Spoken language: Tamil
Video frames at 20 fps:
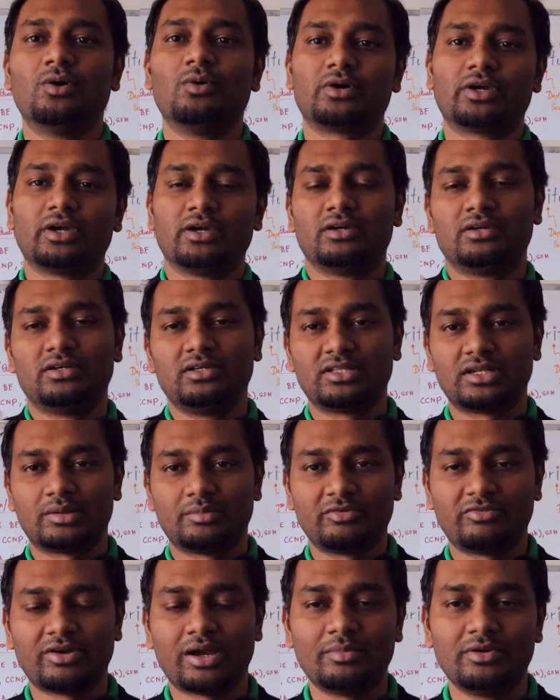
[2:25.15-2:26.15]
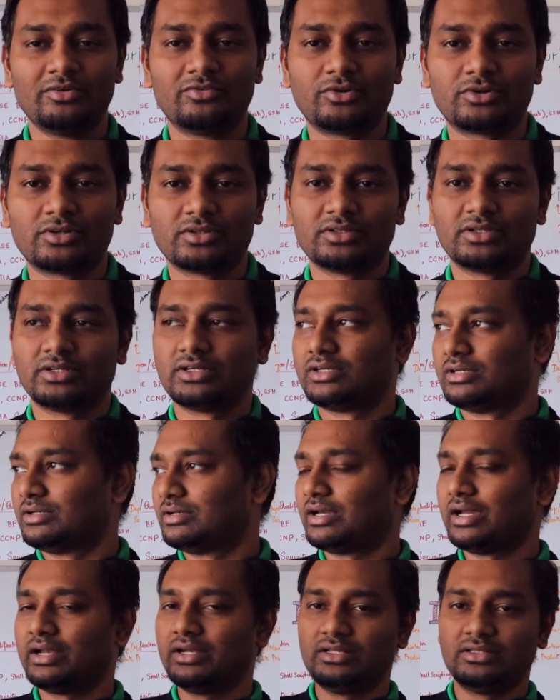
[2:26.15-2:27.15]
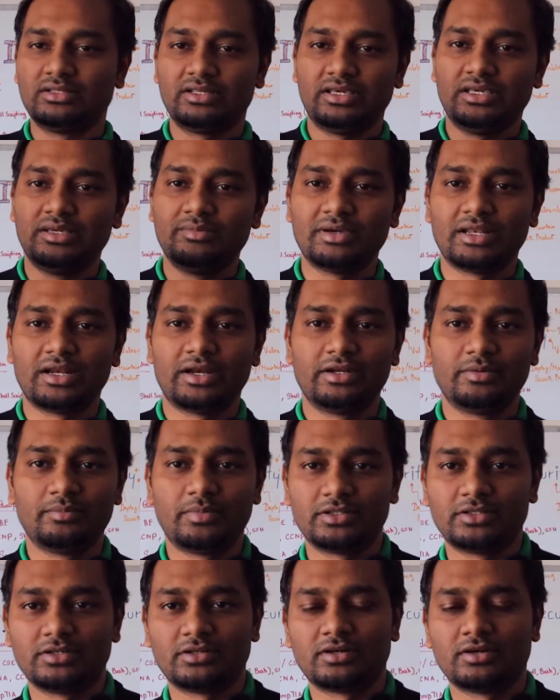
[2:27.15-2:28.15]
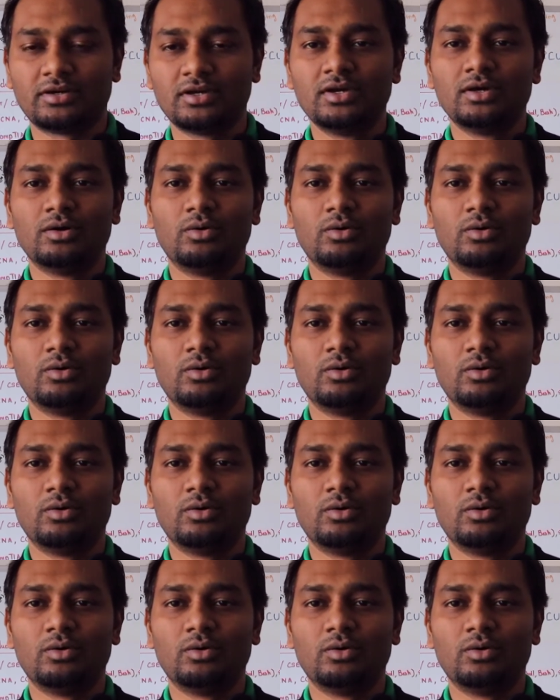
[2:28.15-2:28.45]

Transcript: ஓகே இது நம்ம ஃபேமிலி ஃபோட்டோ தானே அண்ட் இந்த இமெயில் ஐடி பார்த்தீங்கன்னா